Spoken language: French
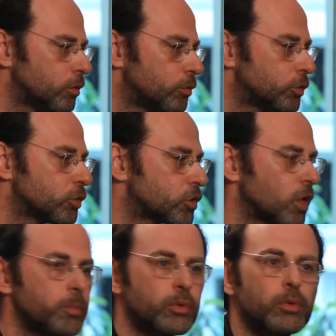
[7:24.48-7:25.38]

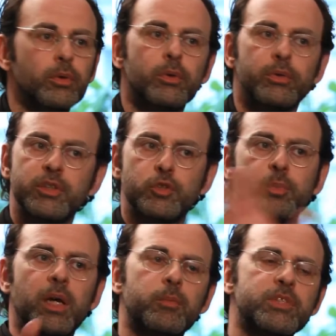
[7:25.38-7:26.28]
Photoshop des
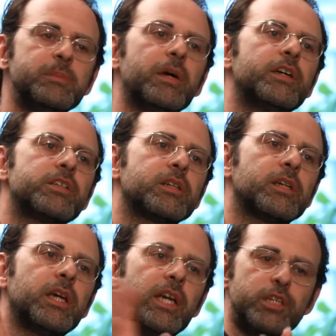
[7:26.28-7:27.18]
superbes images,
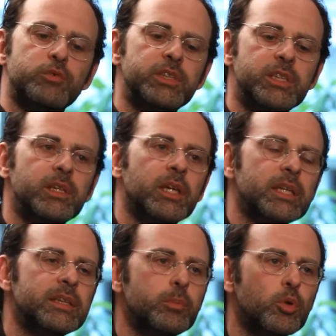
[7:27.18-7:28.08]
et je vous dis,
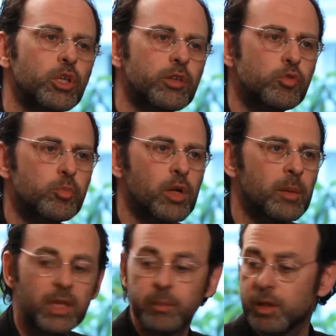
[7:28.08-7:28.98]
débrouillez-vous pour
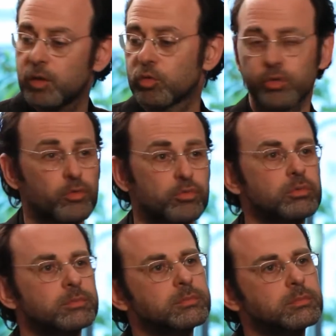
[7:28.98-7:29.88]
l'imprimer, on s'en fout.
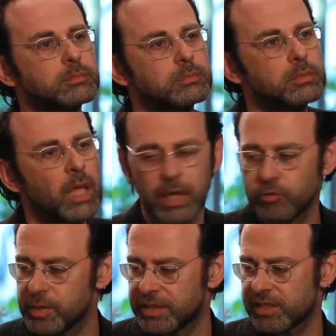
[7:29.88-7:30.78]
Et
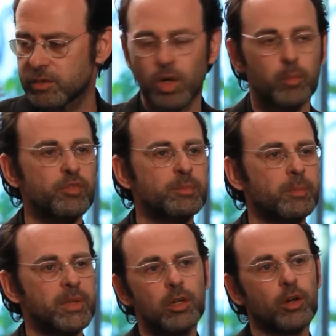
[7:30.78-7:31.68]
vous mettez ça sur un mauvais
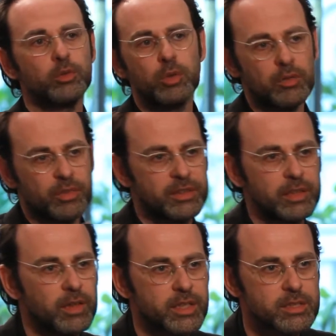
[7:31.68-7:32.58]
papier, le rendu à la fin est
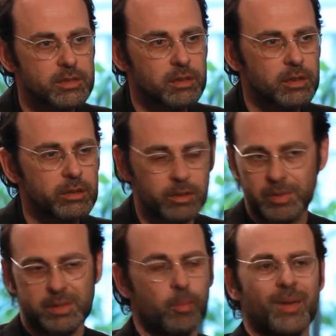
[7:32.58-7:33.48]
dégueulasse. ça
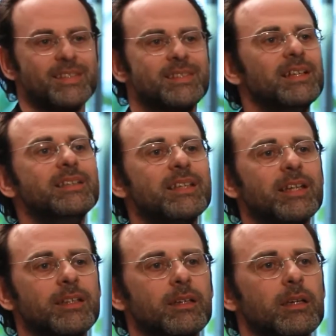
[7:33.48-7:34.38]
ne peut pas être ça le
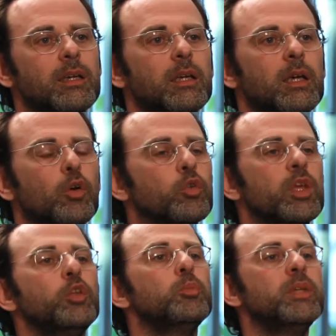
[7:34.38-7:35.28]
design. On
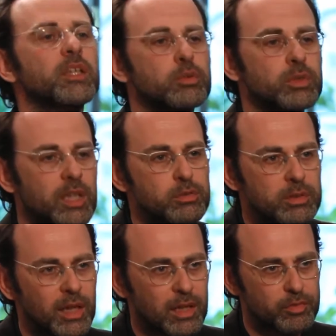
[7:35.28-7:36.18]
a une obligation de
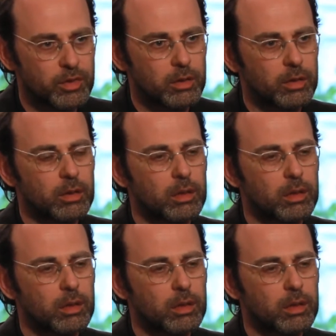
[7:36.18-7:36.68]
résultat à la fin.